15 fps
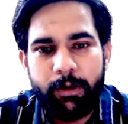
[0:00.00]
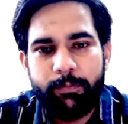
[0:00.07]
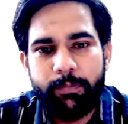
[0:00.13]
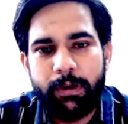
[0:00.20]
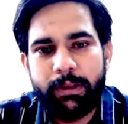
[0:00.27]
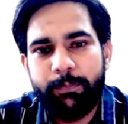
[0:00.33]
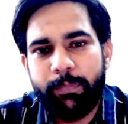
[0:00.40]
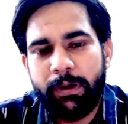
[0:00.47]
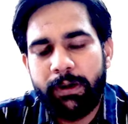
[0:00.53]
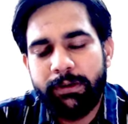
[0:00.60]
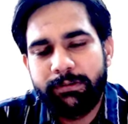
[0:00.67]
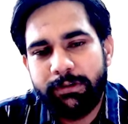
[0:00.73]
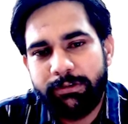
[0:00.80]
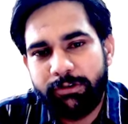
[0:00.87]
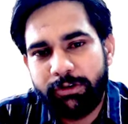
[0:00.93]
बाकी पाँच
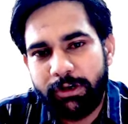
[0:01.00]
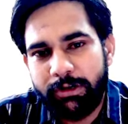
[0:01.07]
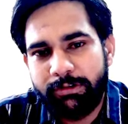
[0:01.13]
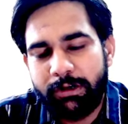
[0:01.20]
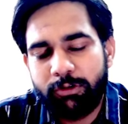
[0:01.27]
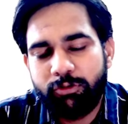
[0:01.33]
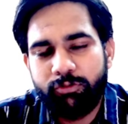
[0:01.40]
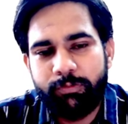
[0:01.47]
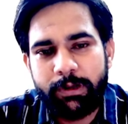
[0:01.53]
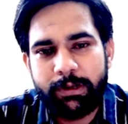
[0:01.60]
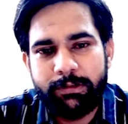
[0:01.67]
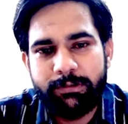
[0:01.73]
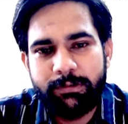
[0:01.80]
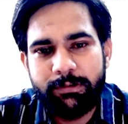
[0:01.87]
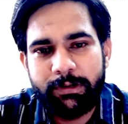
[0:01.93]
से छः हज़ार जो
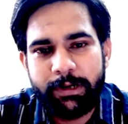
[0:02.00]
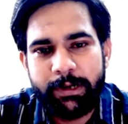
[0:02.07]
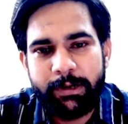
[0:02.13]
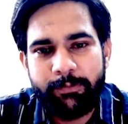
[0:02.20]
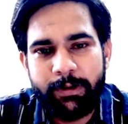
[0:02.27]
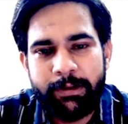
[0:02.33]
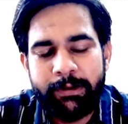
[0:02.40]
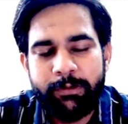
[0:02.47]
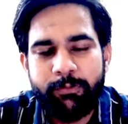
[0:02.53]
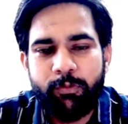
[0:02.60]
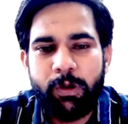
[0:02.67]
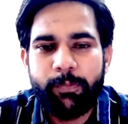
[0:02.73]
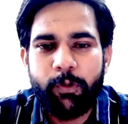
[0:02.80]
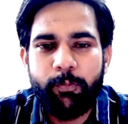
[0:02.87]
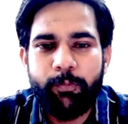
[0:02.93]
वैकेंसीज रहने वाली है वो
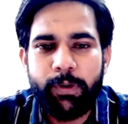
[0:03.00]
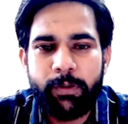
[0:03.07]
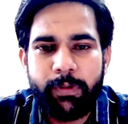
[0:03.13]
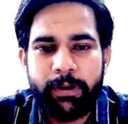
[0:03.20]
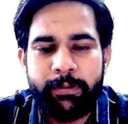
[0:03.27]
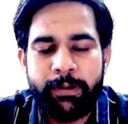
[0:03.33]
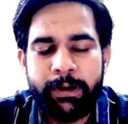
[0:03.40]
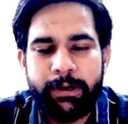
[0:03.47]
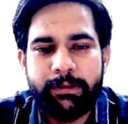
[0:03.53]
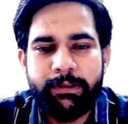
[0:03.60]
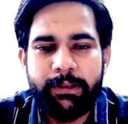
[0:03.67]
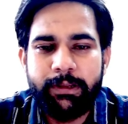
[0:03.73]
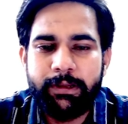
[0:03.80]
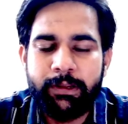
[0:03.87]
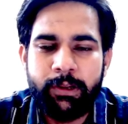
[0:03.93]
आपको परमानेंट
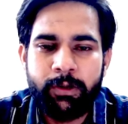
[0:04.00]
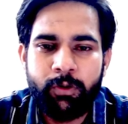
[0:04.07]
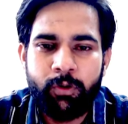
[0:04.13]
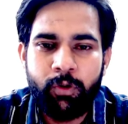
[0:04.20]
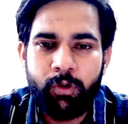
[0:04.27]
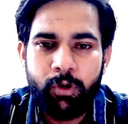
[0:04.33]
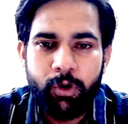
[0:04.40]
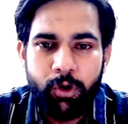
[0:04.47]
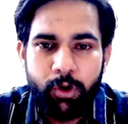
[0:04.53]
देखने को